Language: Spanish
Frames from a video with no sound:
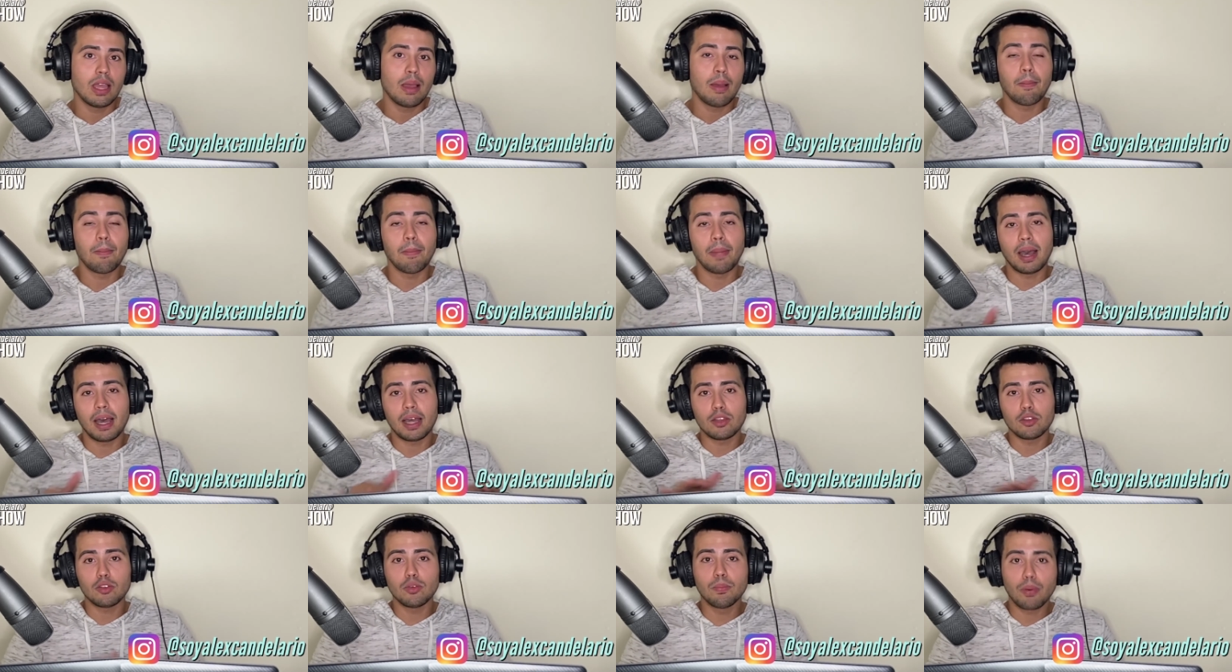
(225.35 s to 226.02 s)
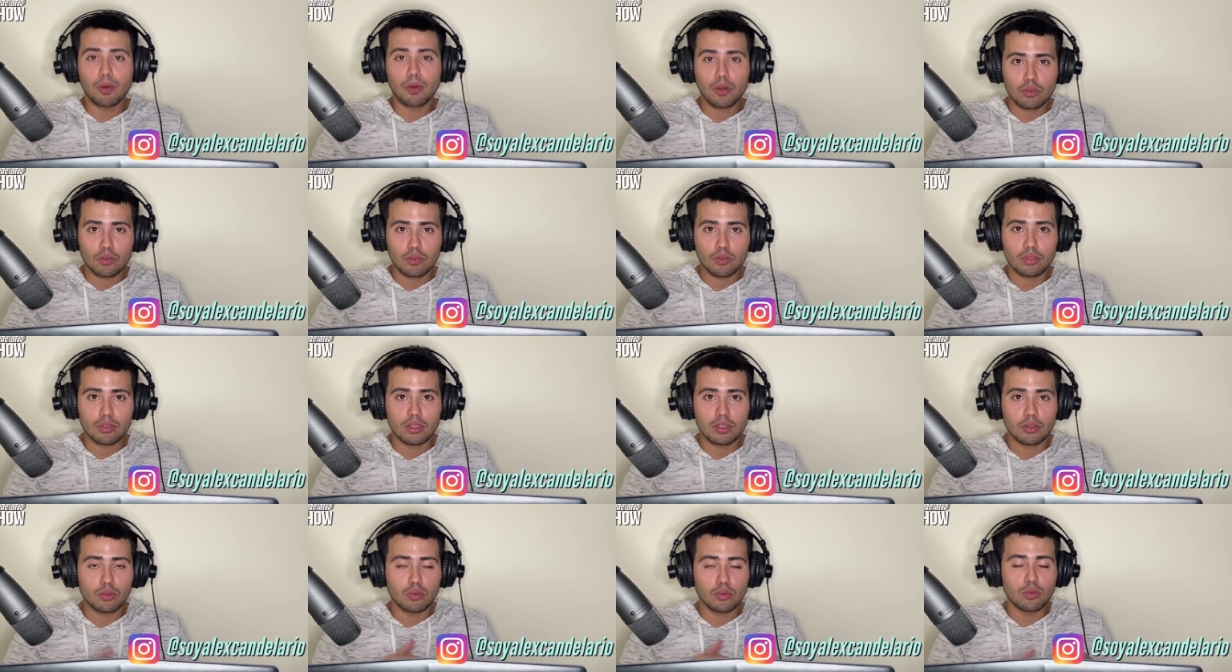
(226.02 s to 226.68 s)
bajando un poco tu,
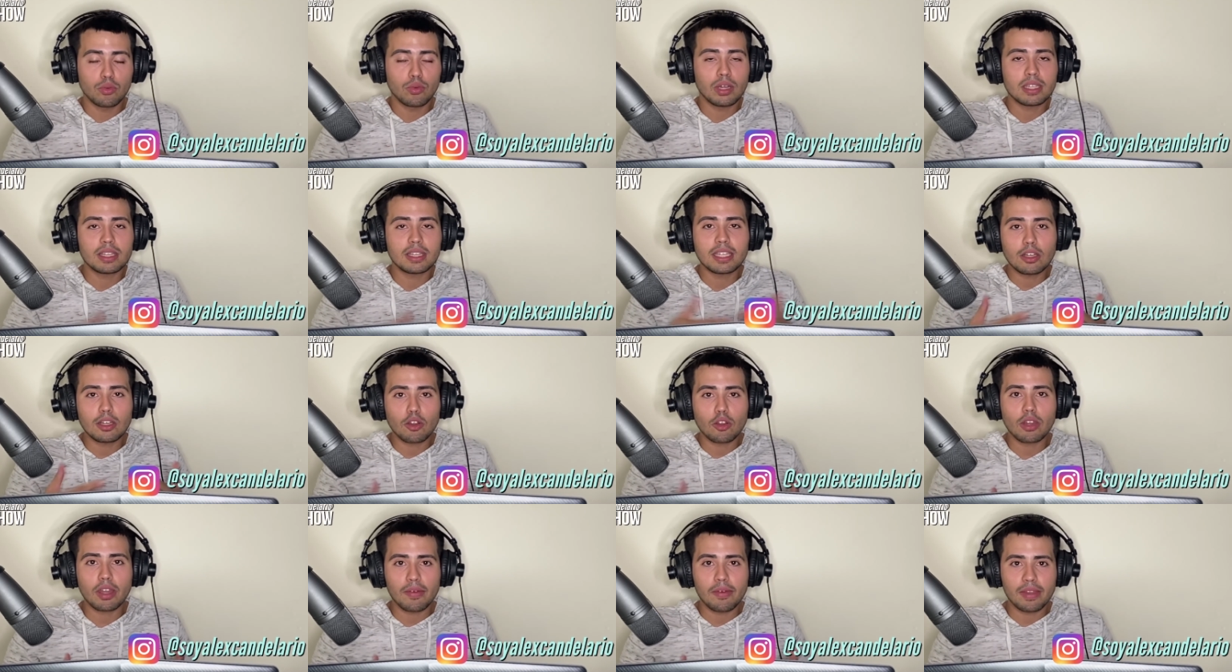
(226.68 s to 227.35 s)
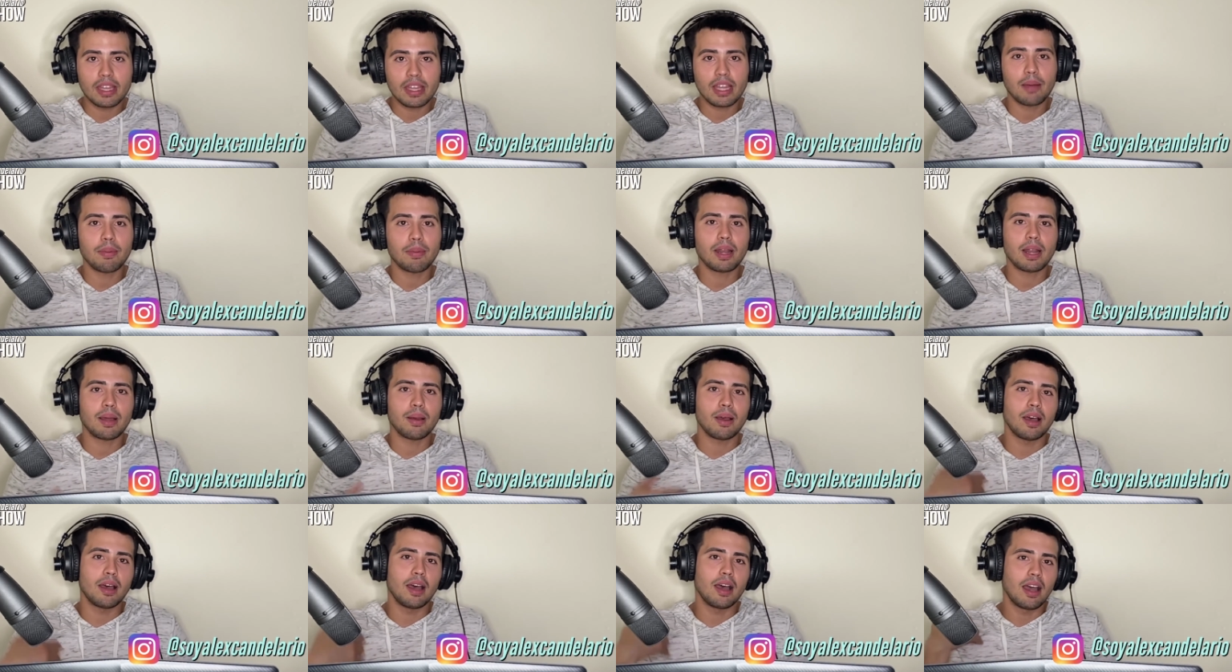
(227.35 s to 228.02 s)
tu estilo de vida
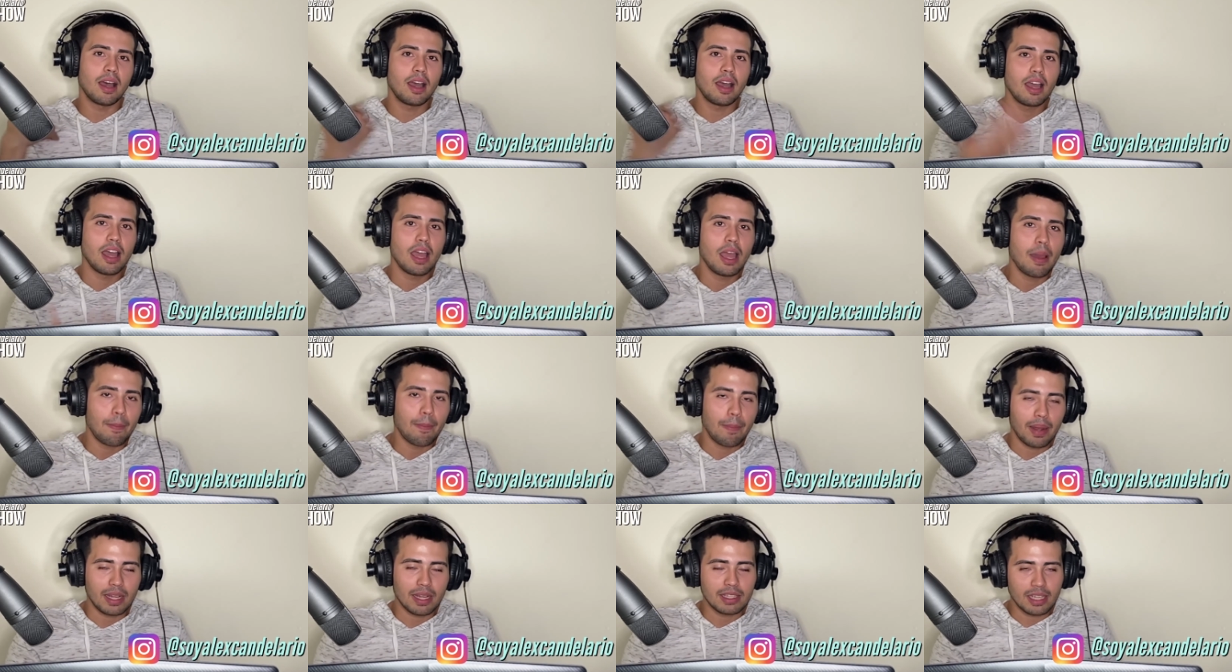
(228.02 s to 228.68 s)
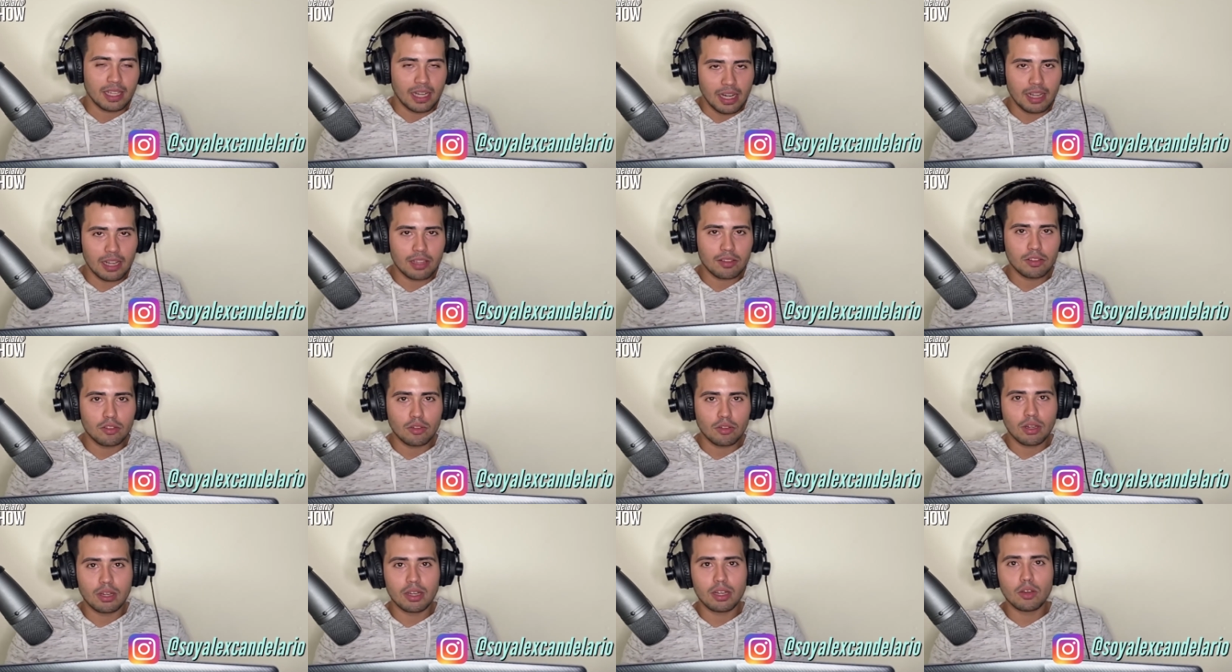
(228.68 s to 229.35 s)
para, para tener
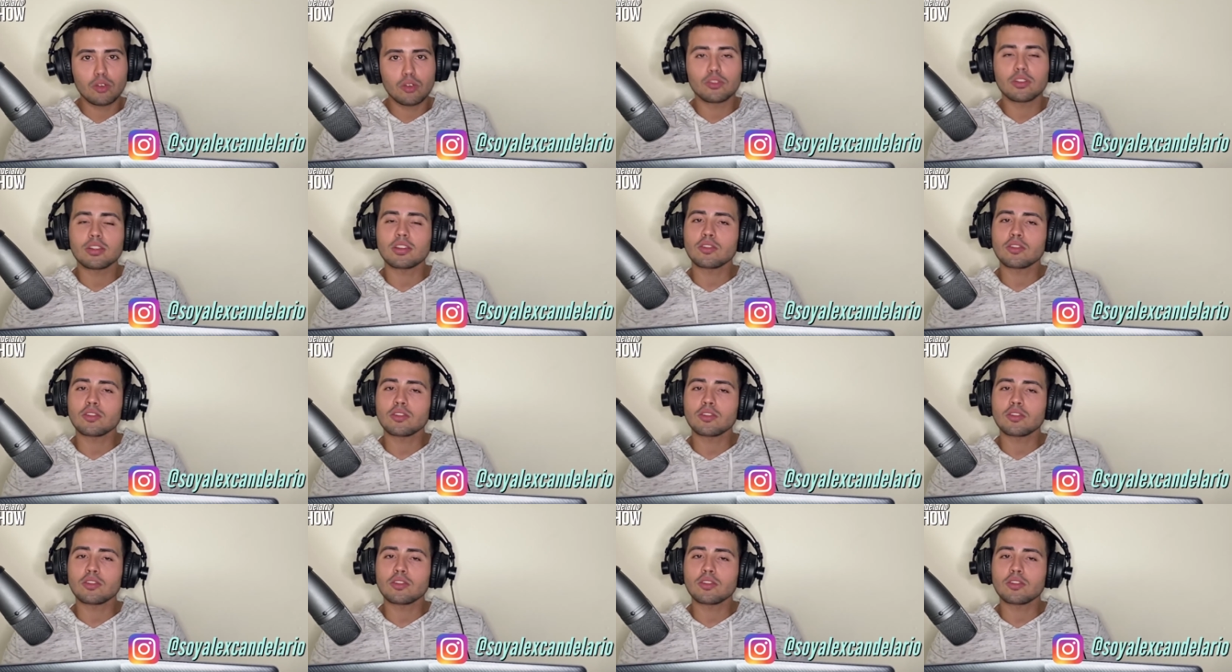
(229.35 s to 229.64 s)
éxito en el negocio?